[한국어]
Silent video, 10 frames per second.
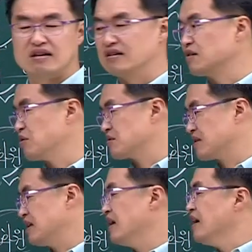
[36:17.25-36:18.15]
그런
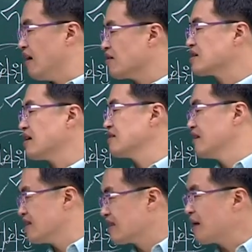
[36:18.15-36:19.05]
모습들 어쨌건
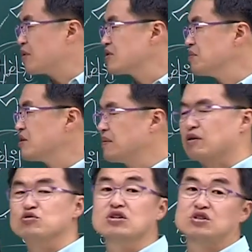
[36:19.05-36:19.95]
대표적인 인물이
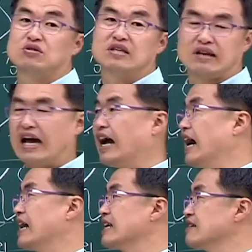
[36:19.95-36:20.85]
바로
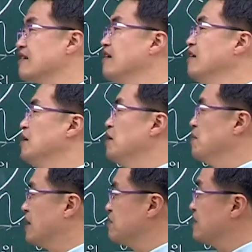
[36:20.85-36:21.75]
최치원이다라는 거
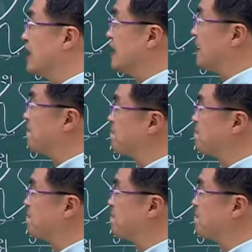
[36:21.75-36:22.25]
받으면 되겠네